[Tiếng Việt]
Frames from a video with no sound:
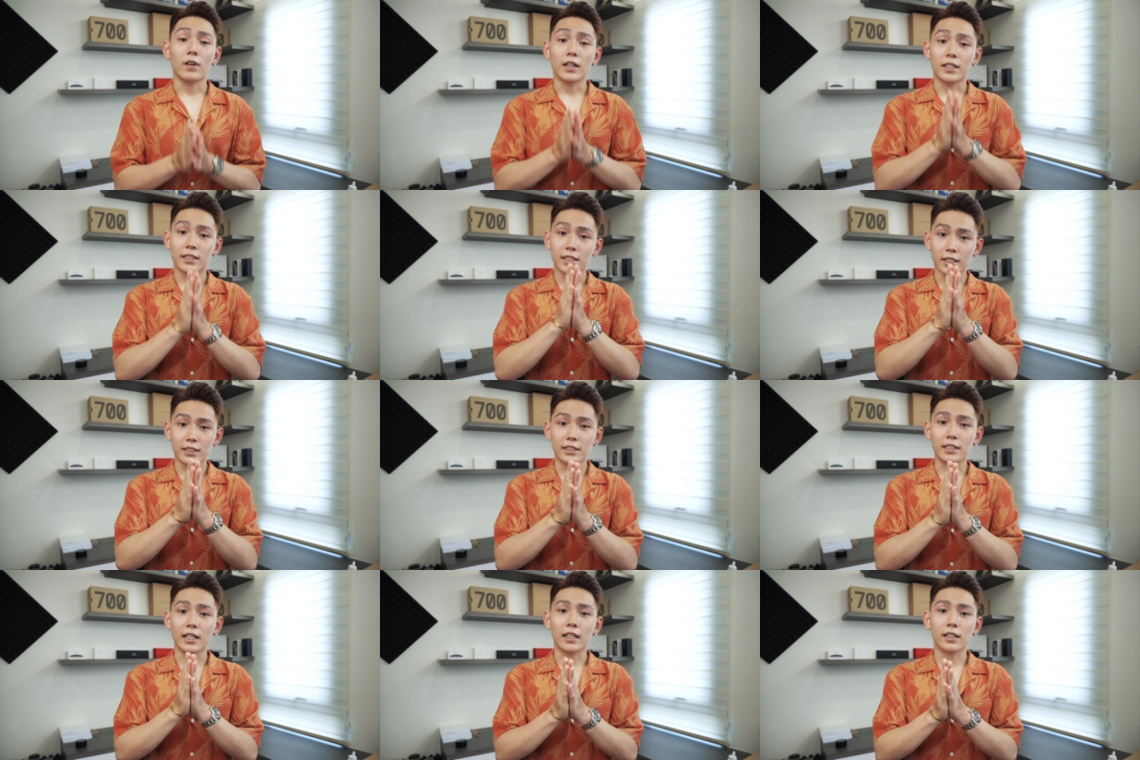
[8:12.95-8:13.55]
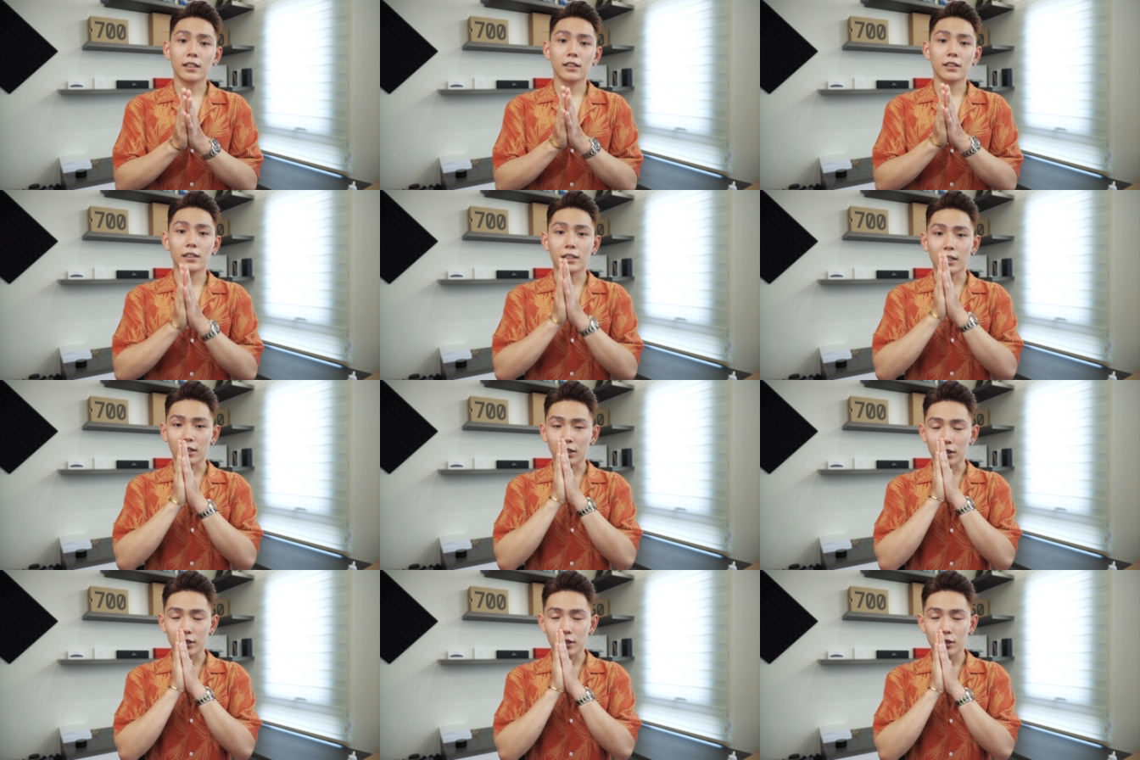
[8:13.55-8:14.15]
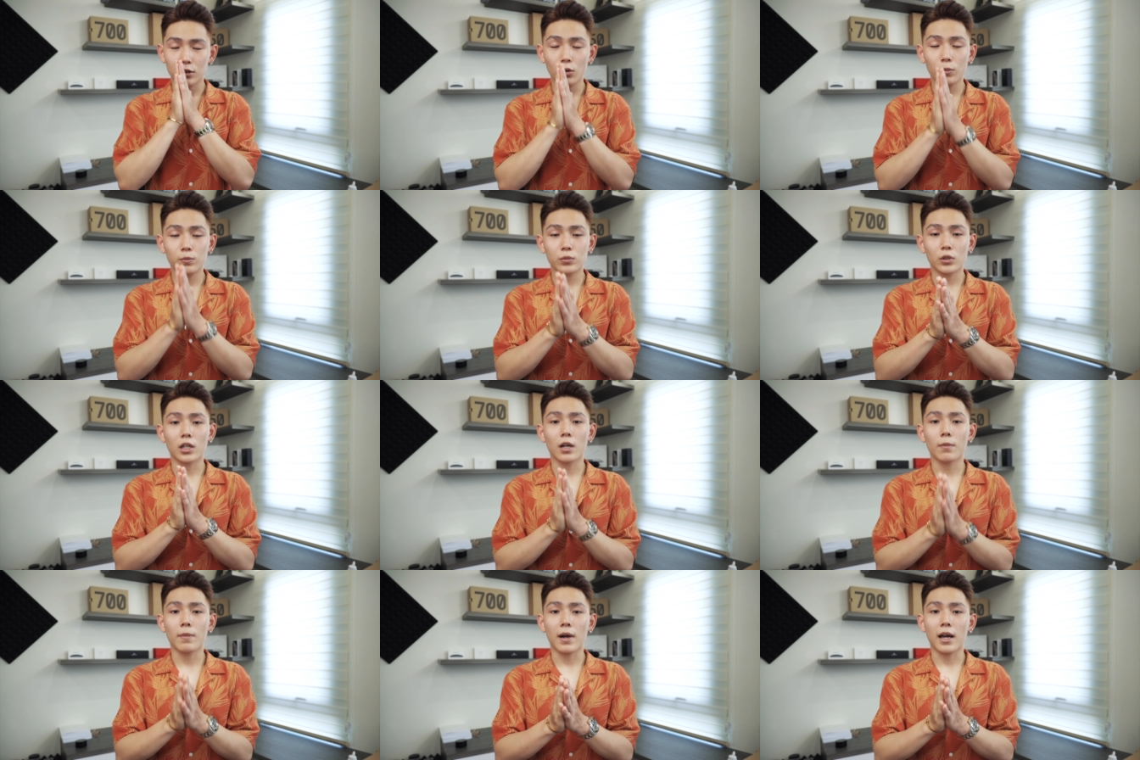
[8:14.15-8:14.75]
và chắc chắn là nó sẽ giúp
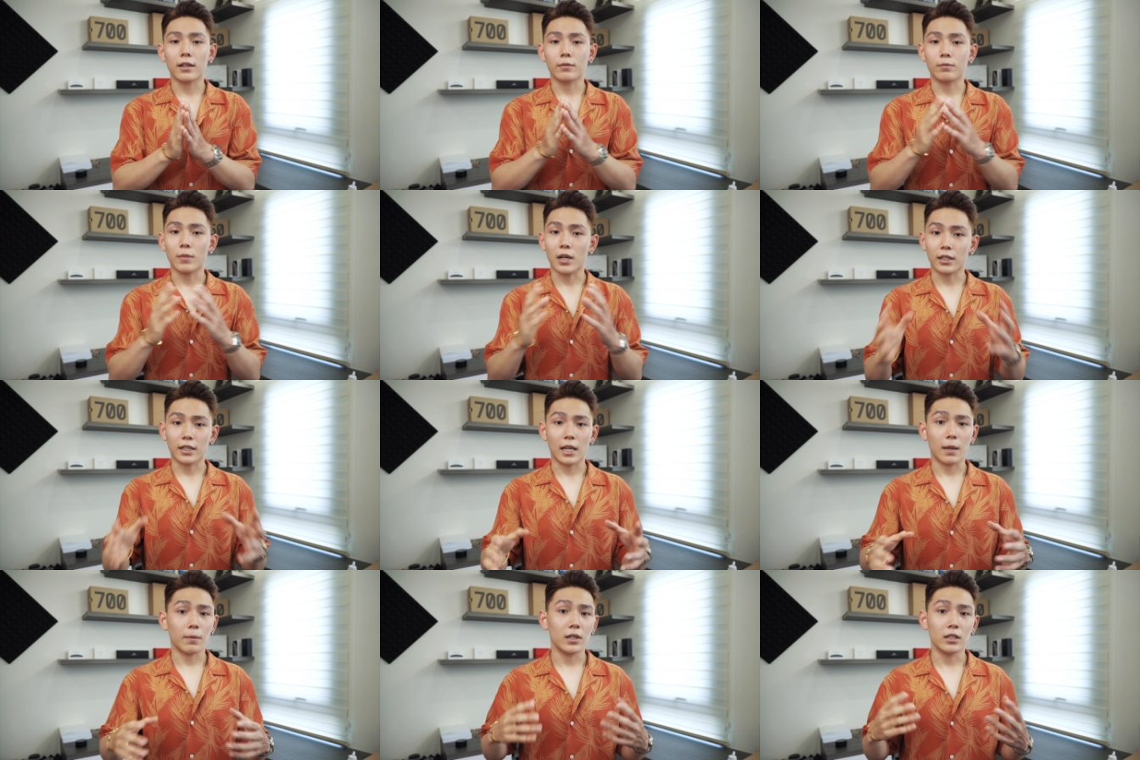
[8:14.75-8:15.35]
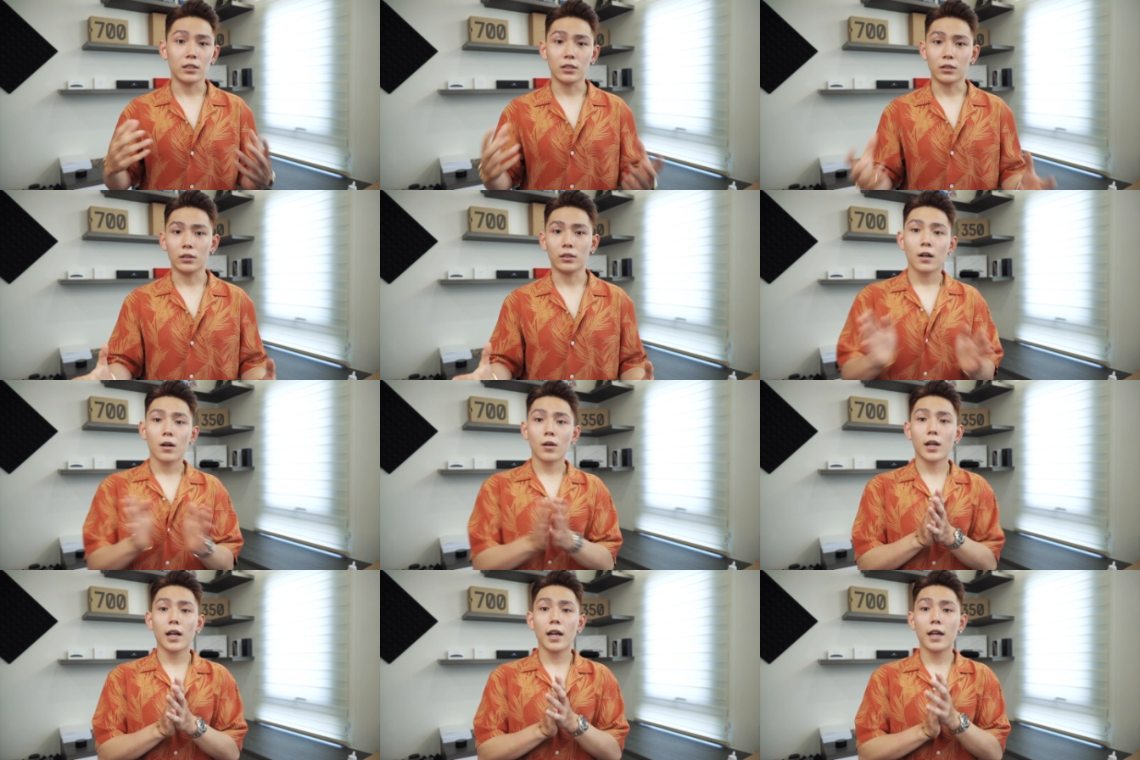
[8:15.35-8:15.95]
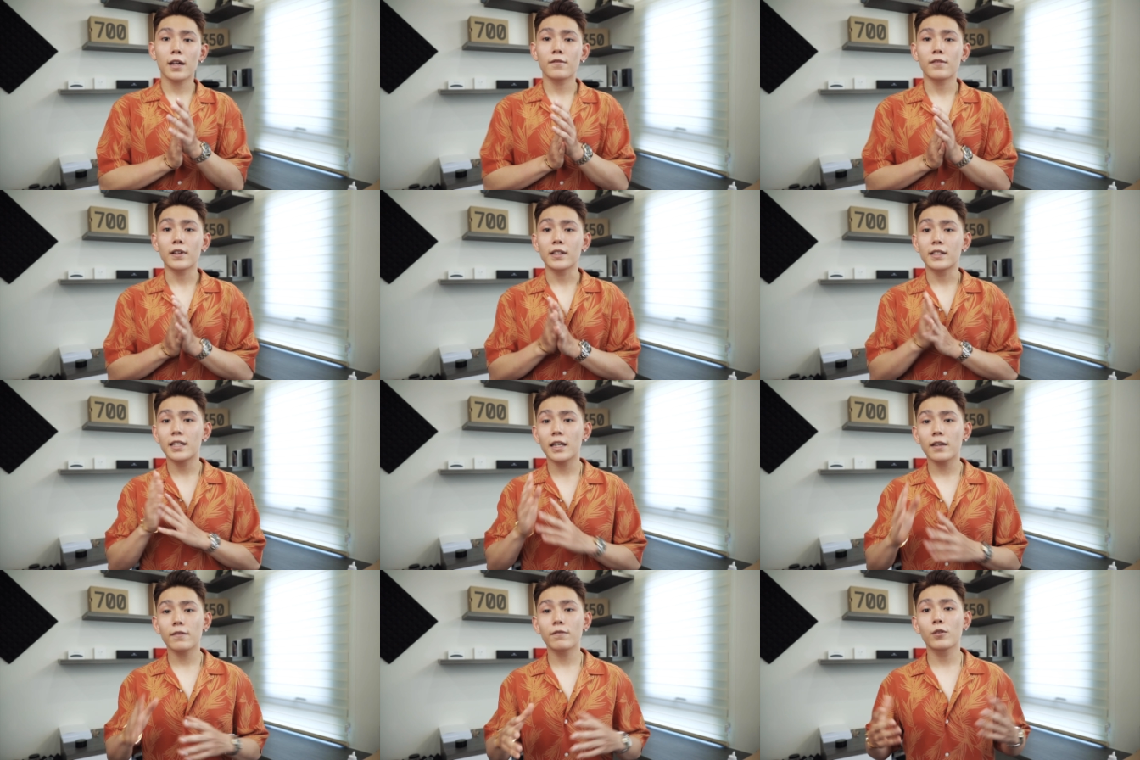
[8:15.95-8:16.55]
cho các bạn mặc đẹp hơn rồi ok và
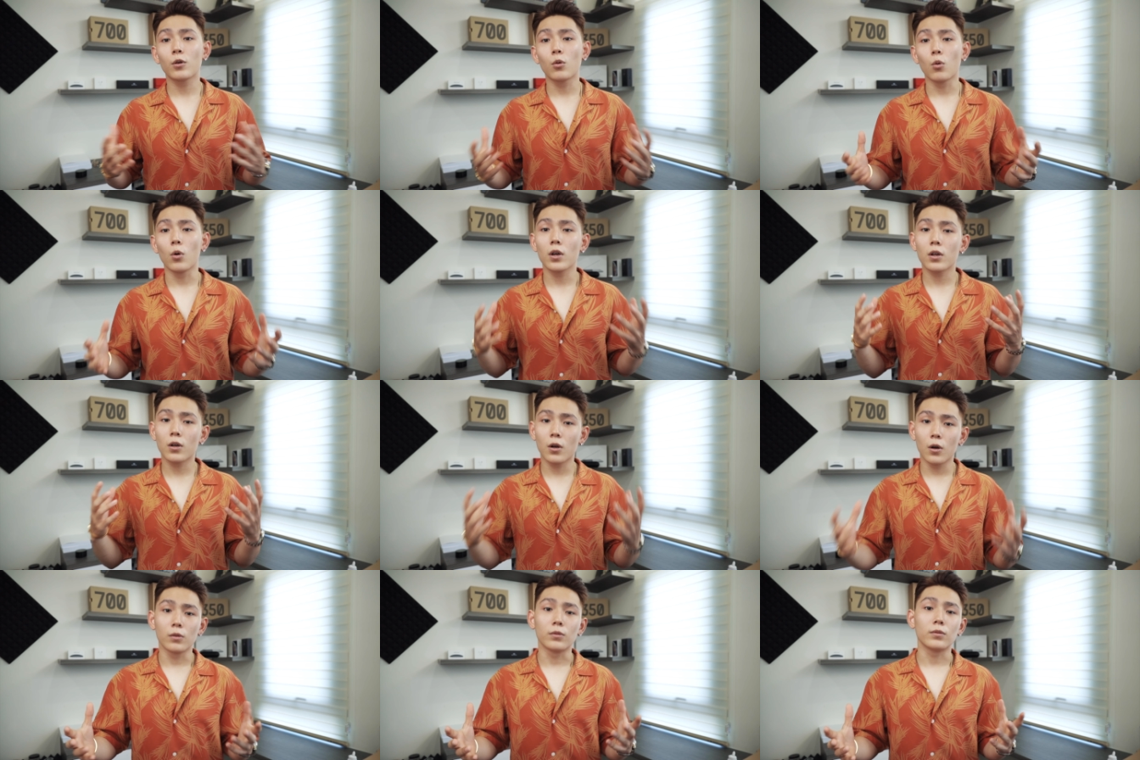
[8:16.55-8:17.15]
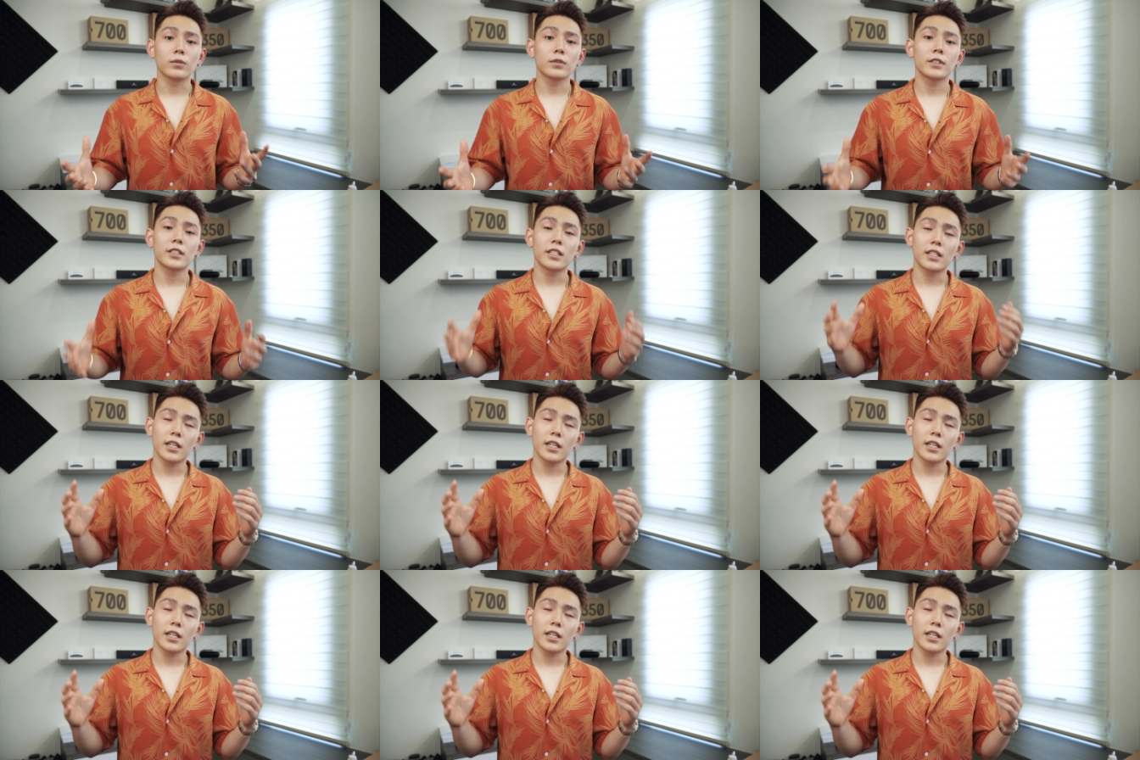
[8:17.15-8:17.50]
tip cuối cùng